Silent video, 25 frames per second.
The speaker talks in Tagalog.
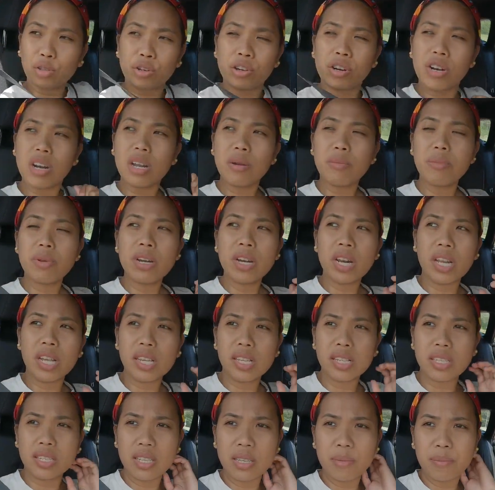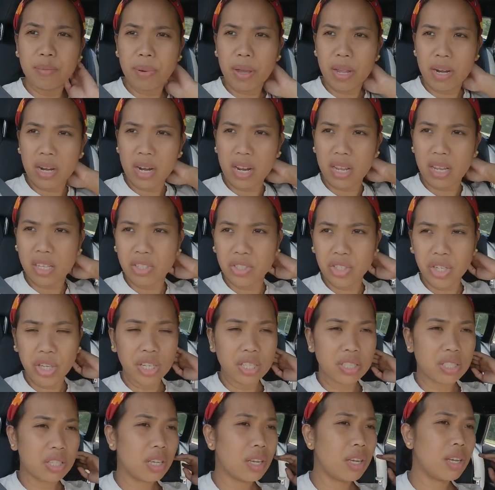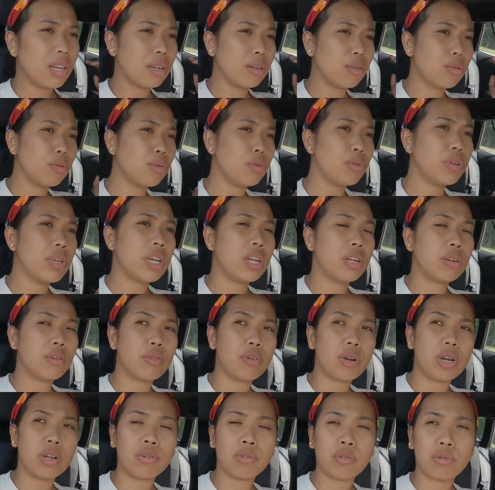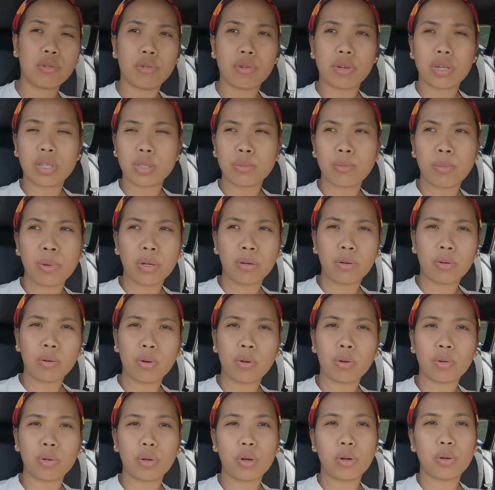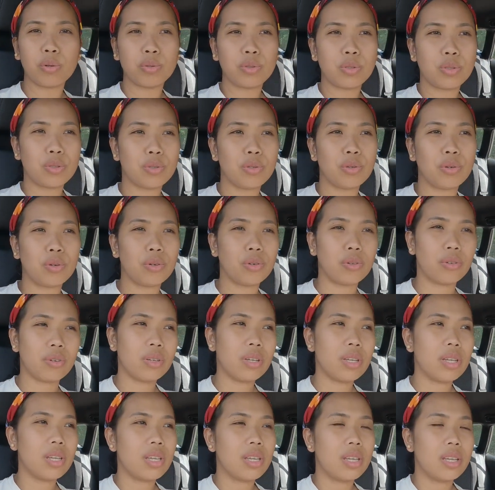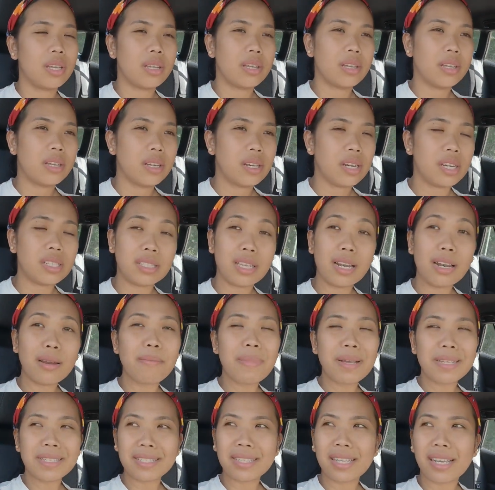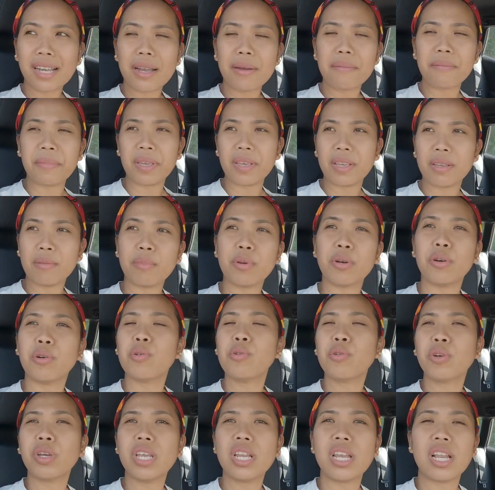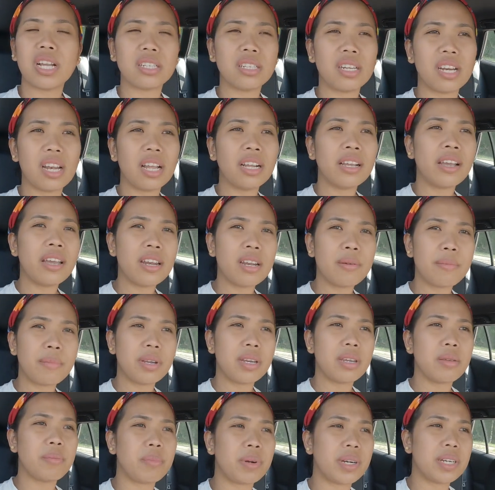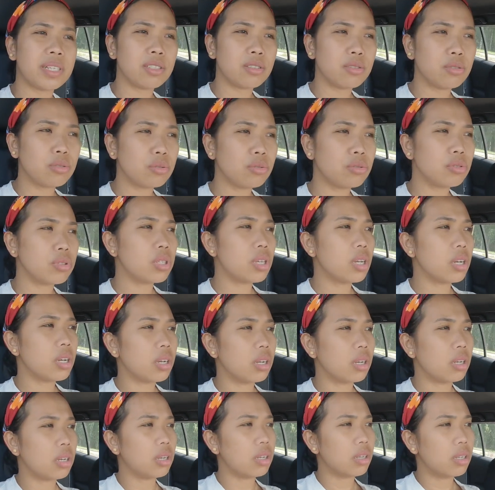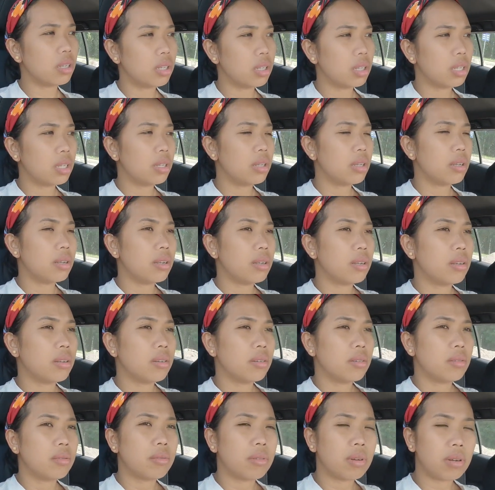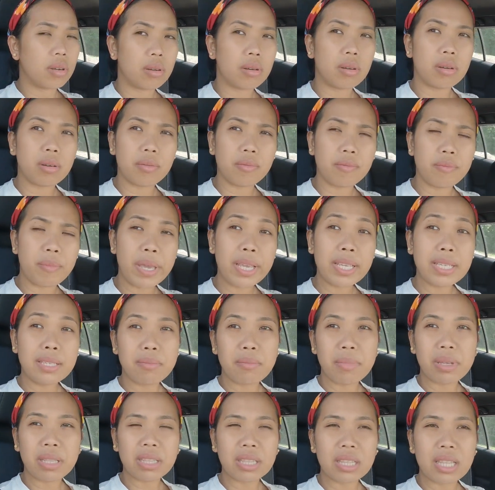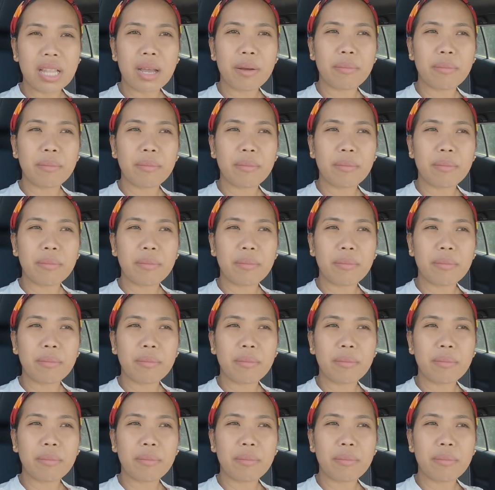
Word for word: Doon na namin naisipan na i-check sa Google kung anong oras mag-close nung nasa labas na kami. Pero okay lang. Nilagay naman ni Pars doon sa uh, basement